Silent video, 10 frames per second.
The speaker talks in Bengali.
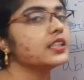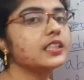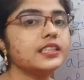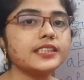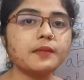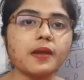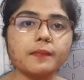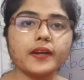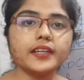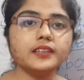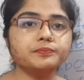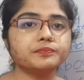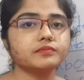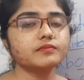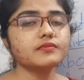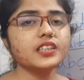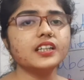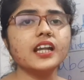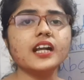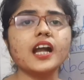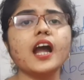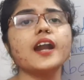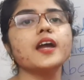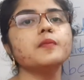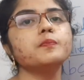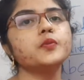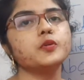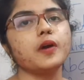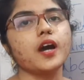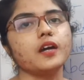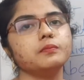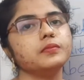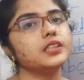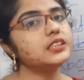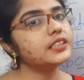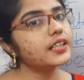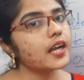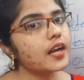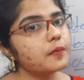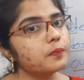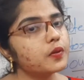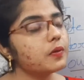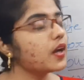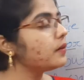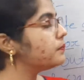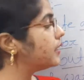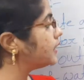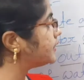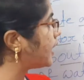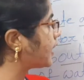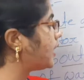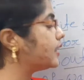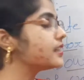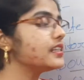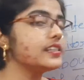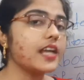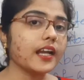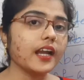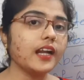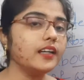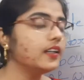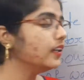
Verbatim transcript: কিসের ব্যাপারে না খারাপ প্রভাব কিসের খারাপ প্রভাব না দেখার কি দেখার